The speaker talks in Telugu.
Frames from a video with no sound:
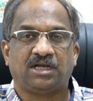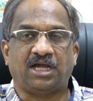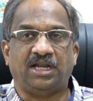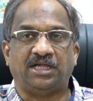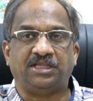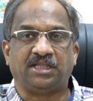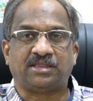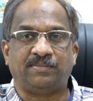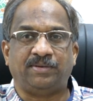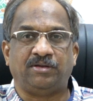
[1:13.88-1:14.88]
కానీ అదే
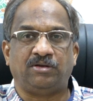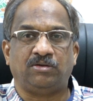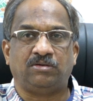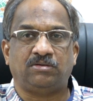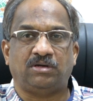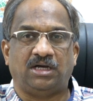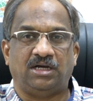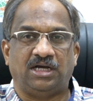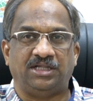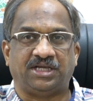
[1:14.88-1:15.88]
సమయంలో
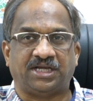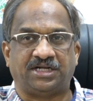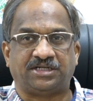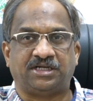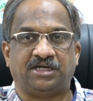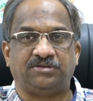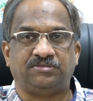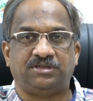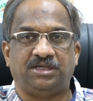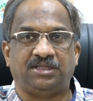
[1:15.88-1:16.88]
అది కరెక్ట్ కాదు
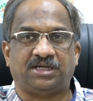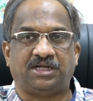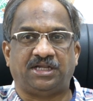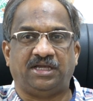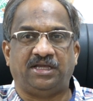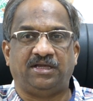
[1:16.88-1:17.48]
ఎందుకంటే